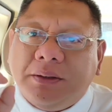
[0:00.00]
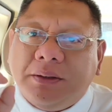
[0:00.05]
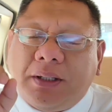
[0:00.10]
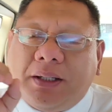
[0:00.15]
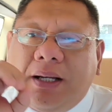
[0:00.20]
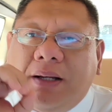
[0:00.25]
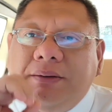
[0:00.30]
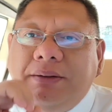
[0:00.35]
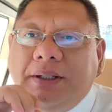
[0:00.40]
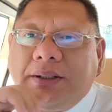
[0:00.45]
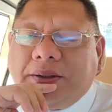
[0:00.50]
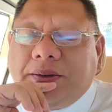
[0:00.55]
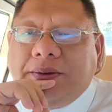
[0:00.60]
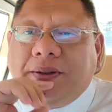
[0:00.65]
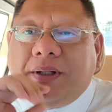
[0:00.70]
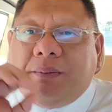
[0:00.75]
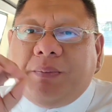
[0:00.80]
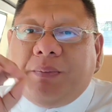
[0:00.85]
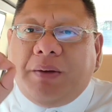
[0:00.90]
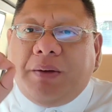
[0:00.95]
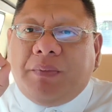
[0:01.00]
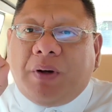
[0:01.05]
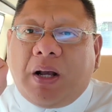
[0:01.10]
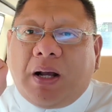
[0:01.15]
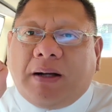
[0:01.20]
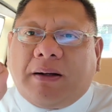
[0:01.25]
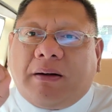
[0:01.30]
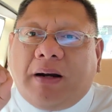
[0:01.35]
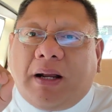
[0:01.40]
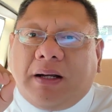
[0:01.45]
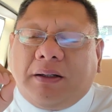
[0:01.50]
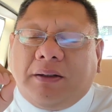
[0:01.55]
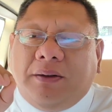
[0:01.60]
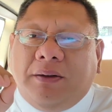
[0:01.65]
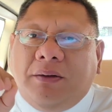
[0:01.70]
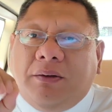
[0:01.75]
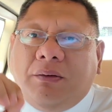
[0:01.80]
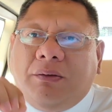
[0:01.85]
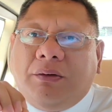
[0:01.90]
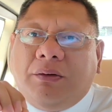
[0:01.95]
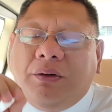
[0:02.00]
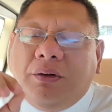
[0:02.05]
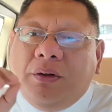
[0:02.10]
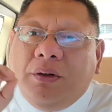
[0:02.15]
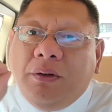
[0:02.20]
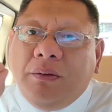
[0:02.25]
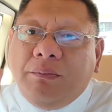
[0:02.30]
tan-aw na to nabay mga crack no or